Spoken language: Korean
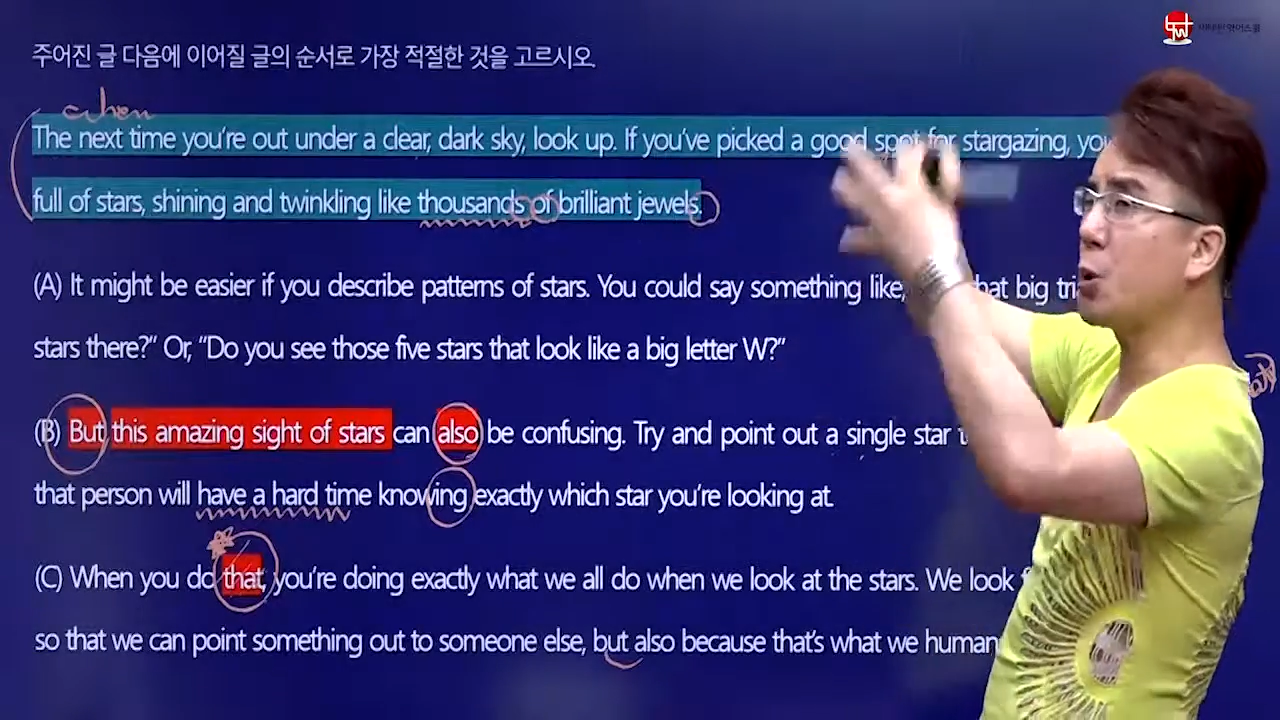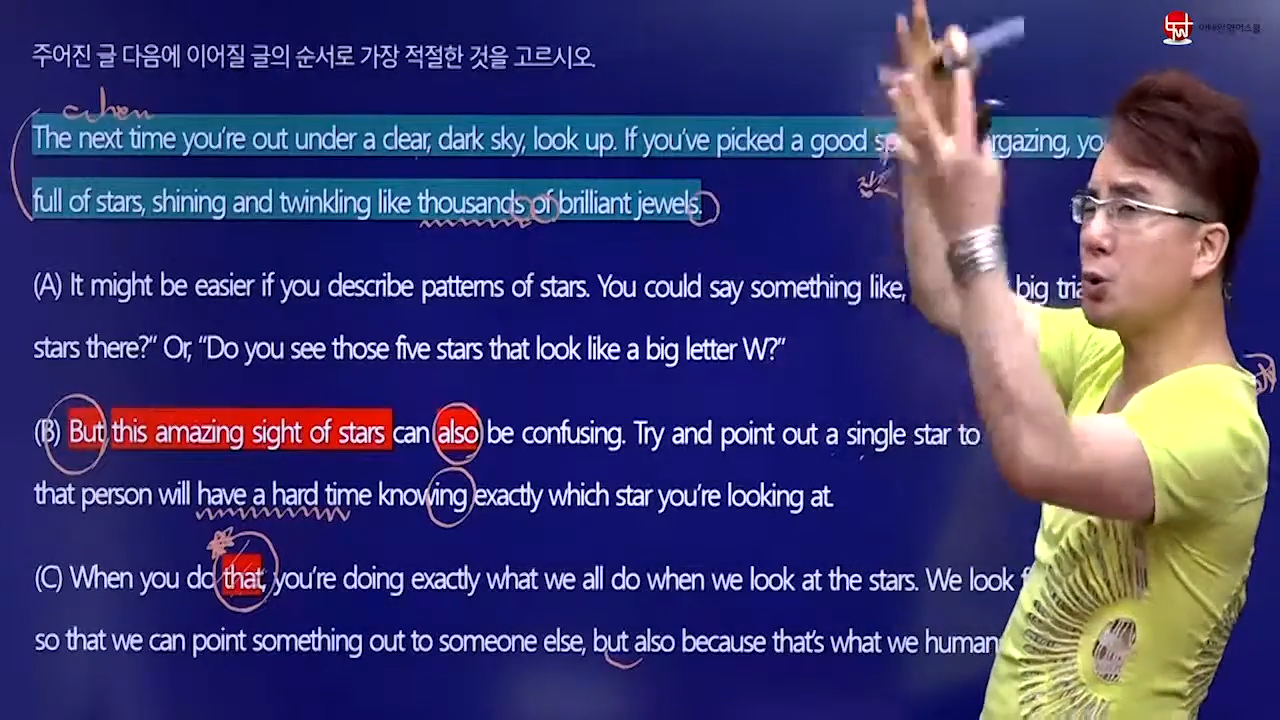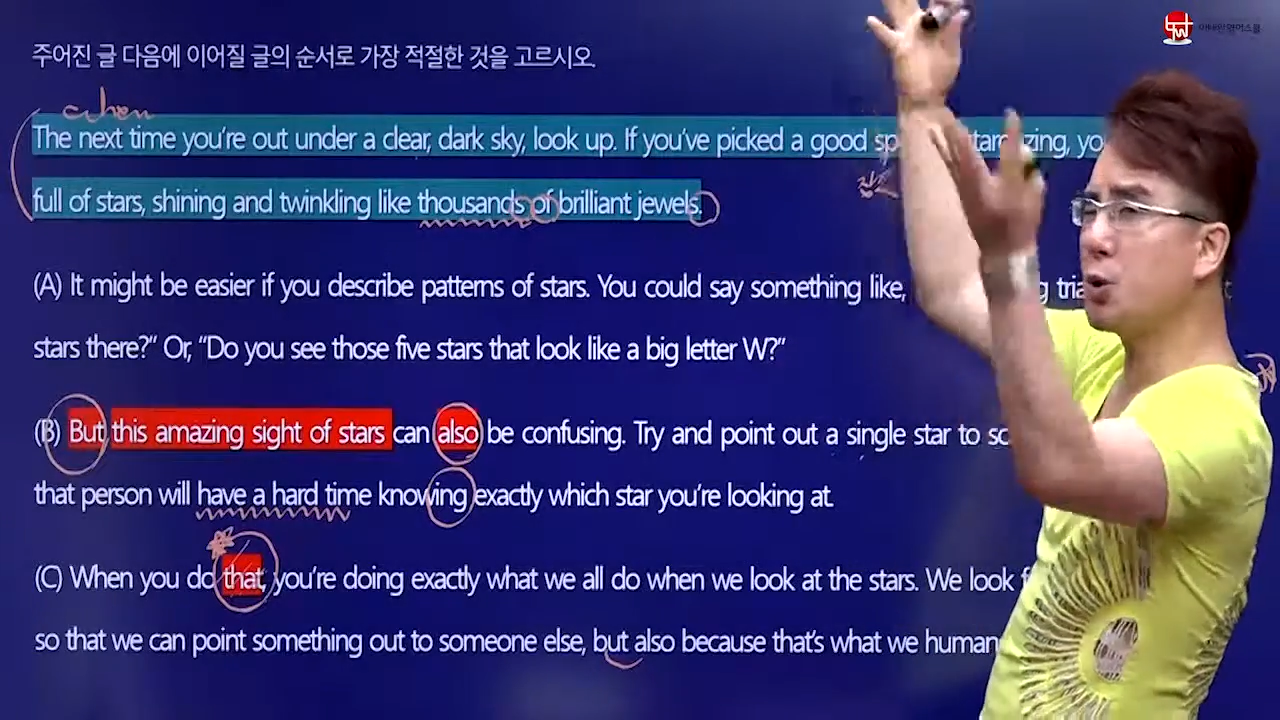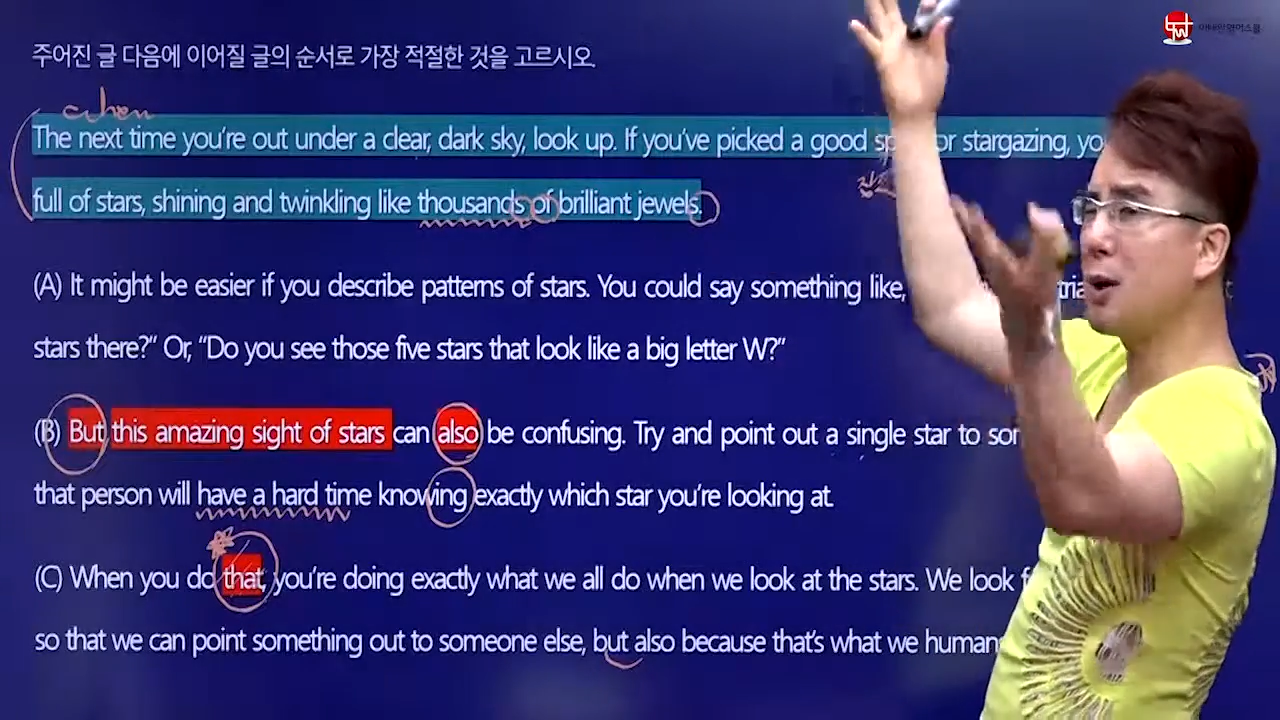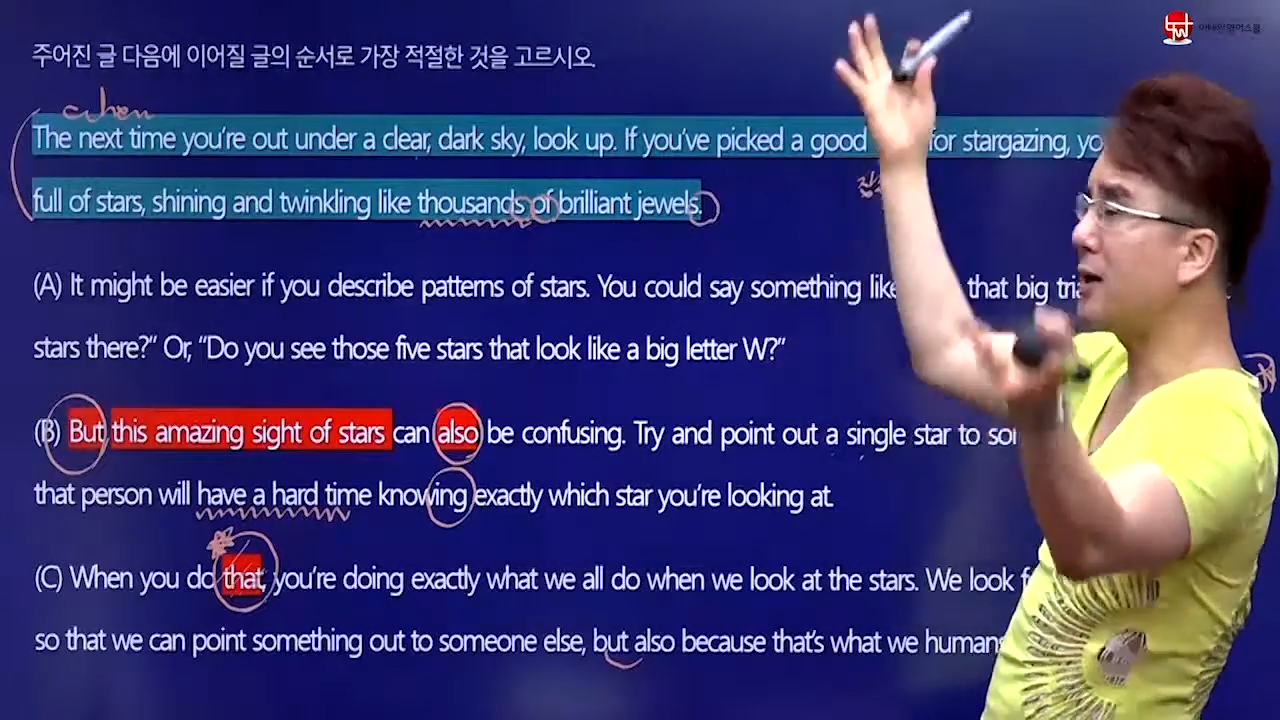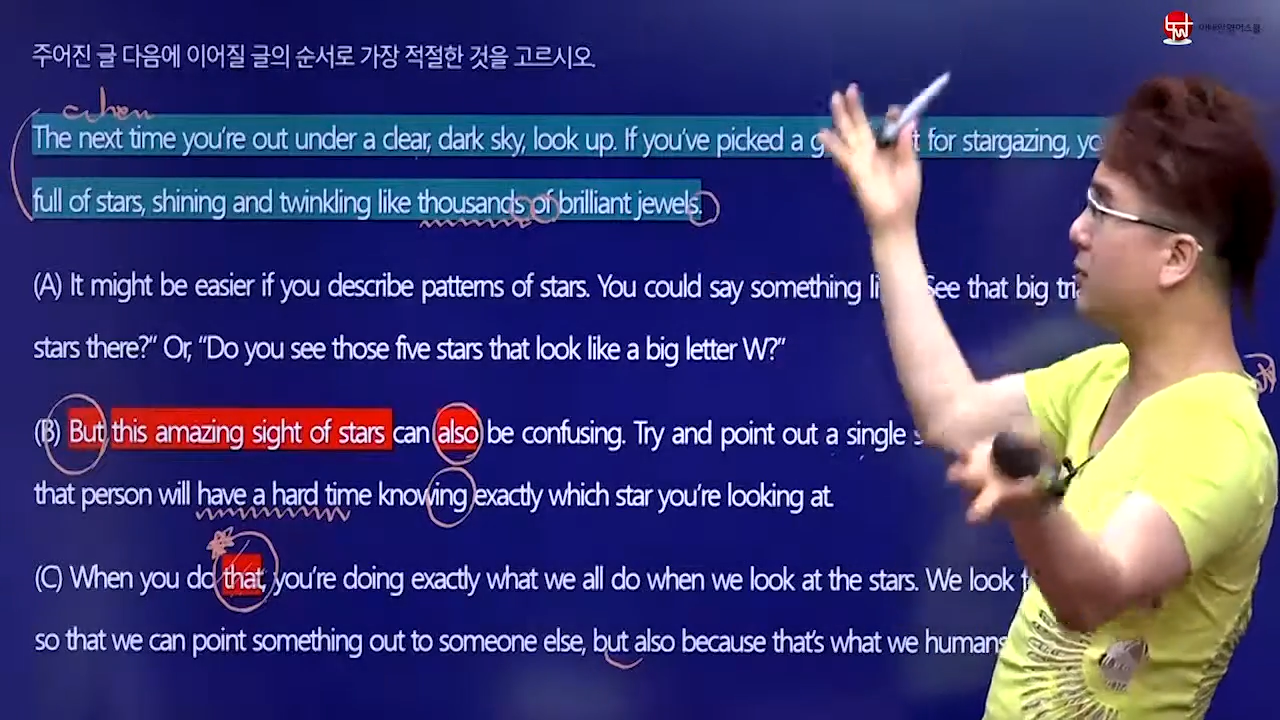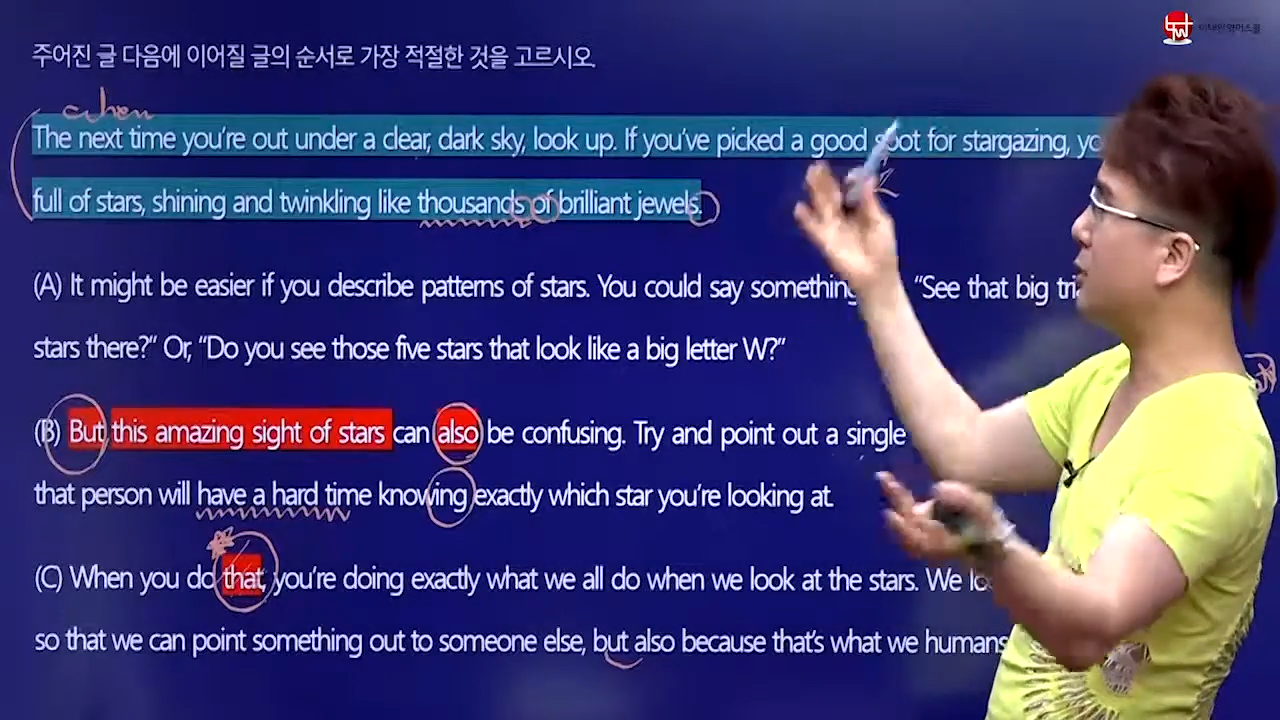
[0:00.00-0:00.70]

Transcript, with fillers: 총총한